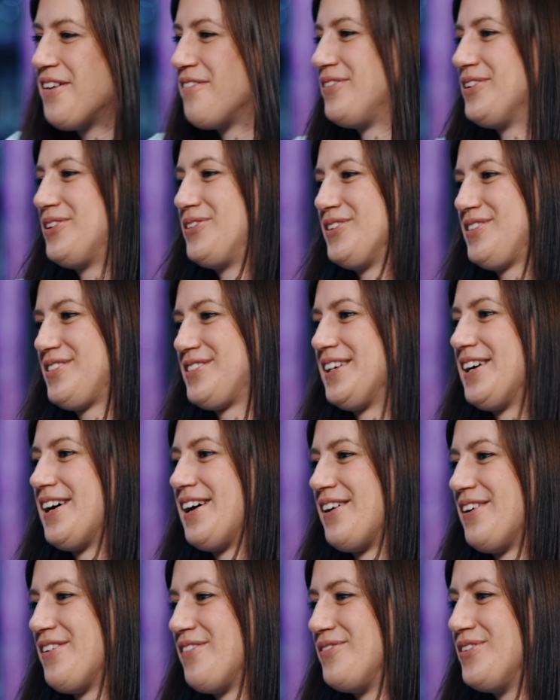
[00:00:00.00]
wie du es
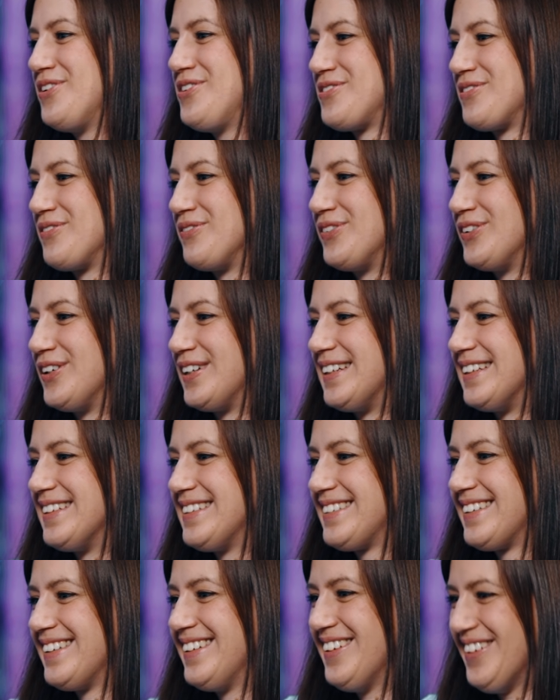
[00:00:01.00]
dir wünschen würdest.
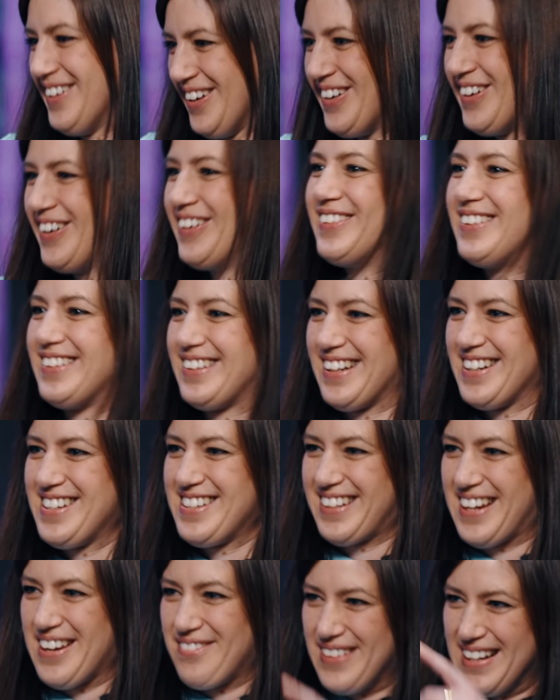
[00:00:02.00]
Okay. Das
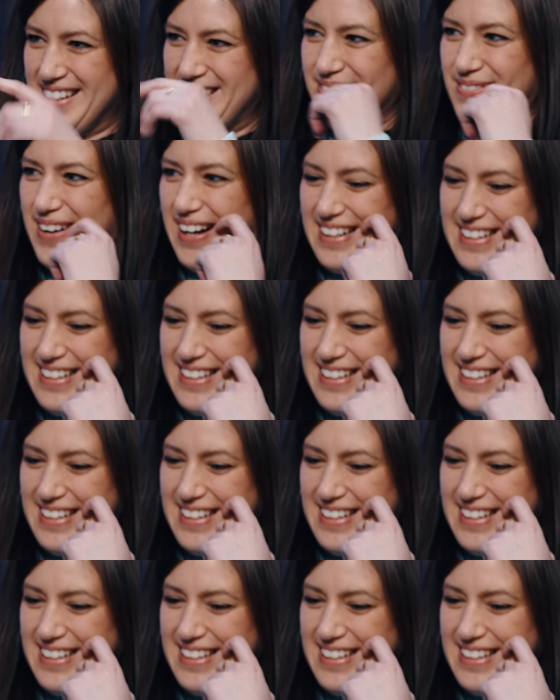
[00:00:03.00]
Boah. gehen wir jetzt mal